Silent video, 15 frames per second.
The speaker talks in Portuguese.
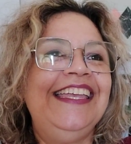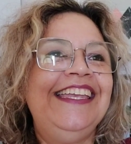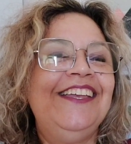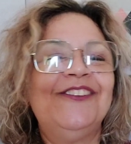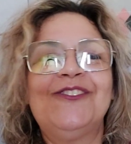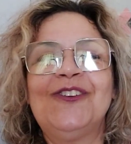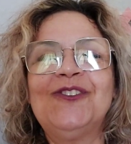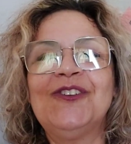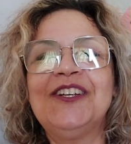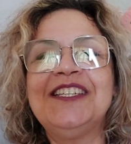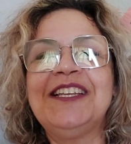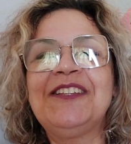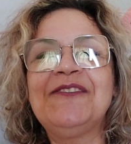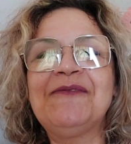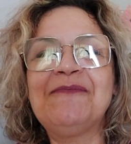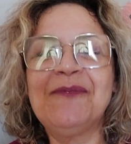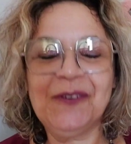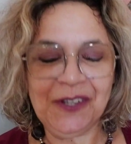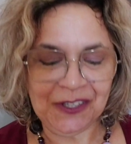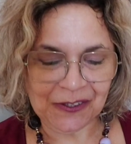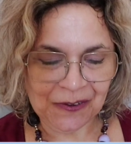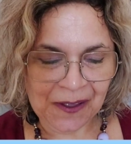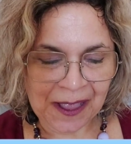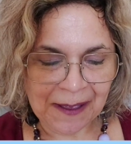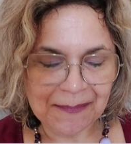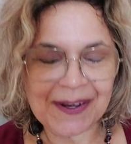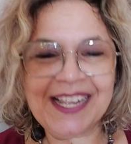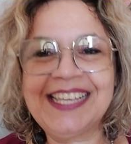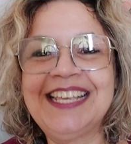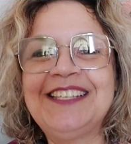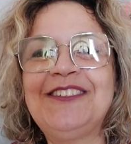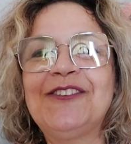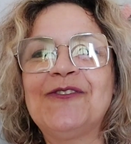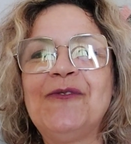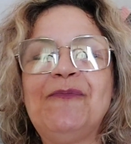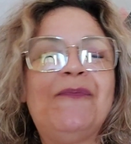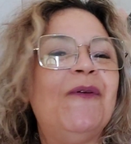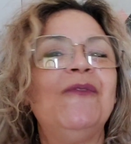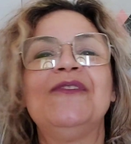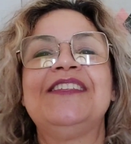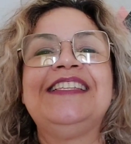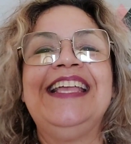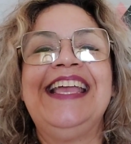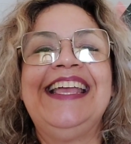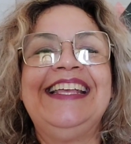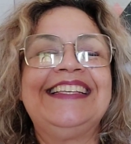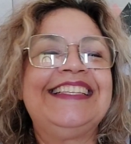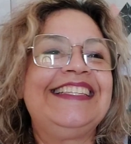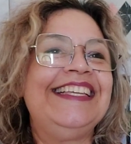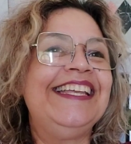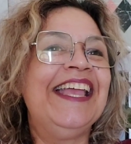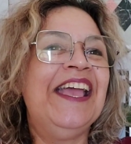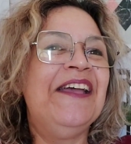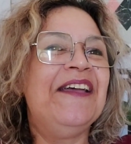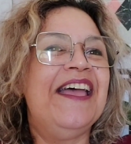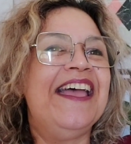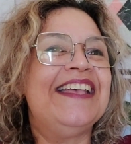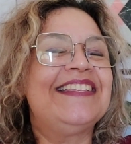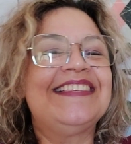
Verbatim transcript: e eu tô torcendo muito para que esses cupons dessem é,